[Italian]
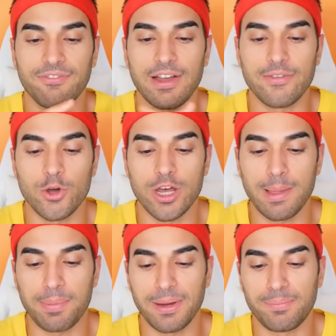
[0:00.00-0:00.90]

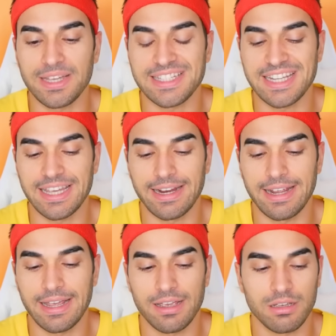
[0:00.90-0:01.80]
favore per piacere
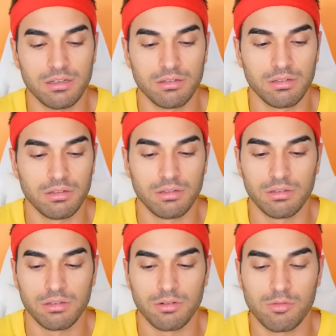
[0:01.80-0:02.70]
eh
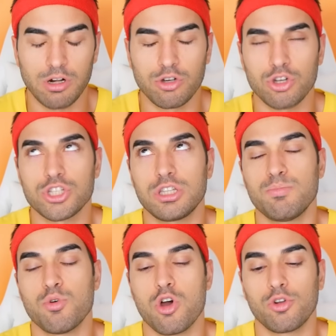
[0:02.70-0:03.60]
Qualcosa di
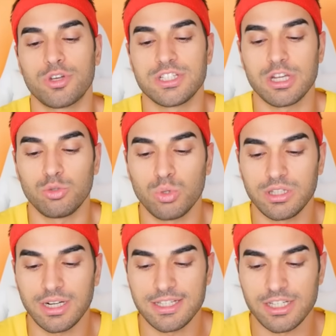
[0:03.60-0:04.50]
buono, che
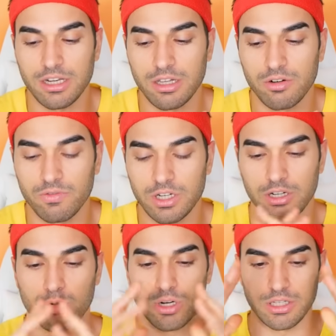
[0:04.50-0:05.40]
0-2-3 ziri che non viene
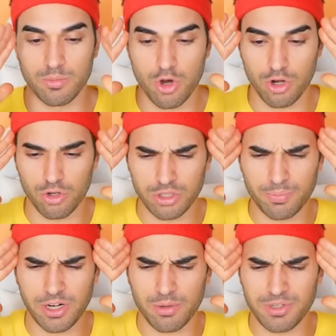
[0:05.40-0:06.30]
nulla di buono. Ti
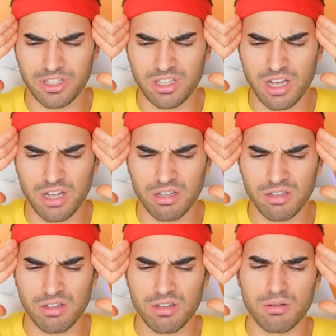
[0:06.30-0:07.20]
prego, abilità.
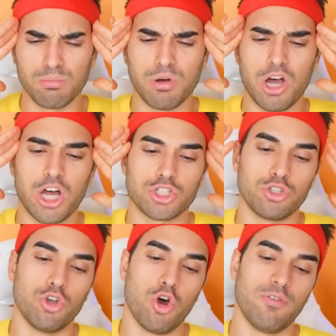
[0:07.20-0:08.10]
Boss,
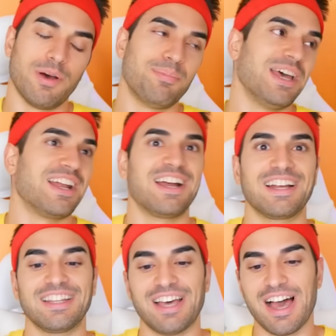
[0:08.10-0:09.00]
no vabbè
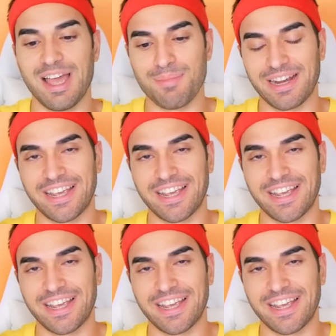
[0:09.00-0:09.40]
raga dai ma